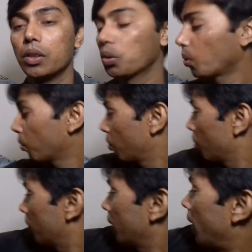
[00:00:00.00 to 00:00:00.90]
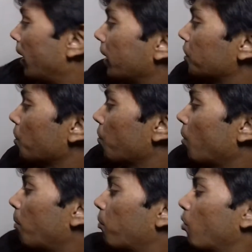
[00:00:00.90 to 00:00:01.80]
तो दोस्तों इससे आगे जो
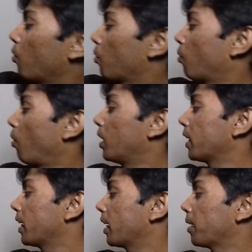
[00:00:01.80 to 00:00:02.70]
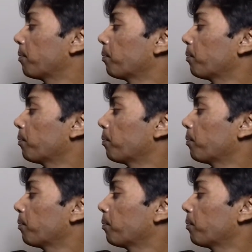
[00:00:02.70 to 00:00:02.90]
आपको क्वालिटी है